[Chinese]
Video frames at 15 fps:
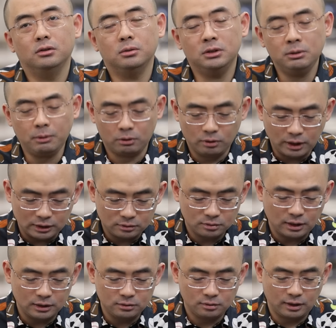对，你美国该制
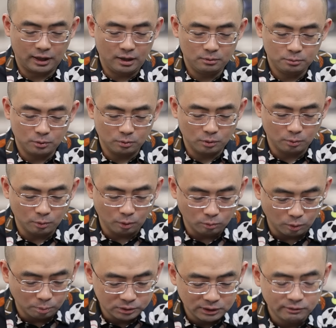裁制裁，我我我
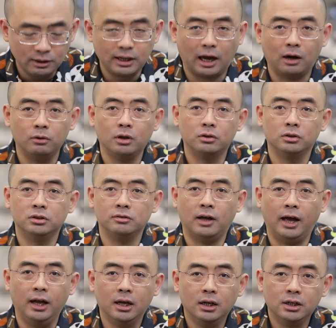我不认为两个月就制
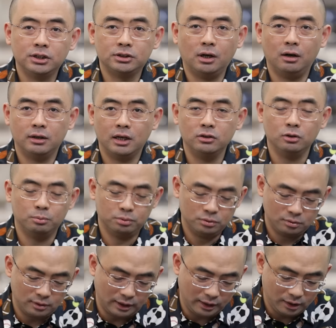裁，十二天就不
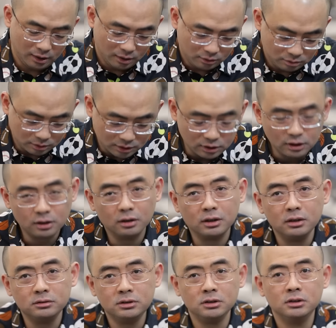制裁。对，跟那个
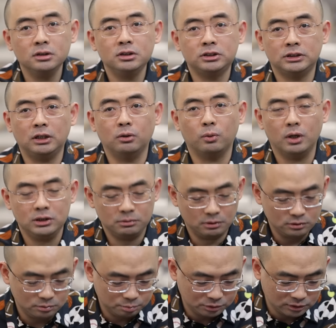跟这跟时间有关系
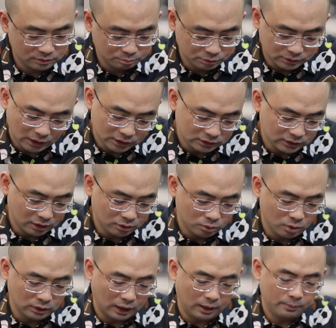吗？这不是不是按时间
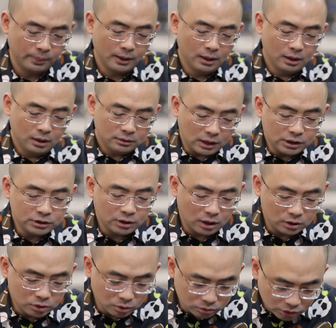说的啊。但是
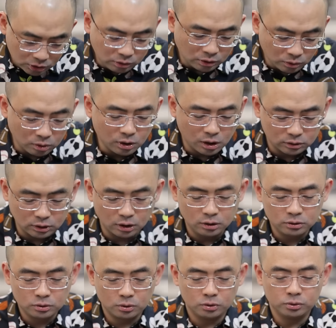呢，有的确有可
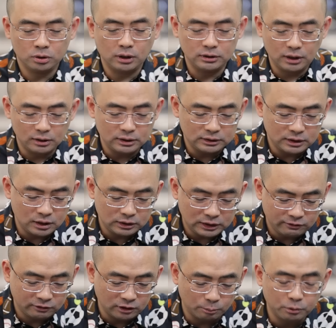能，就是说呢，让一些
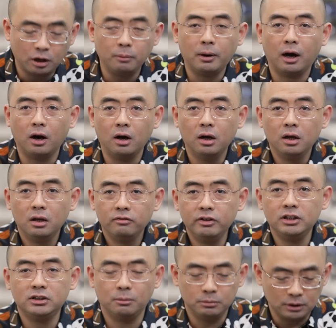地方呢不好跑。
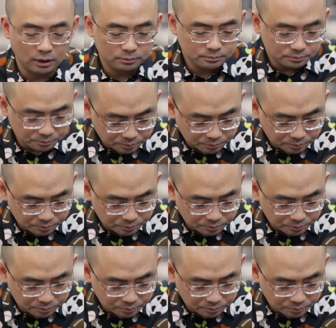为什么呢？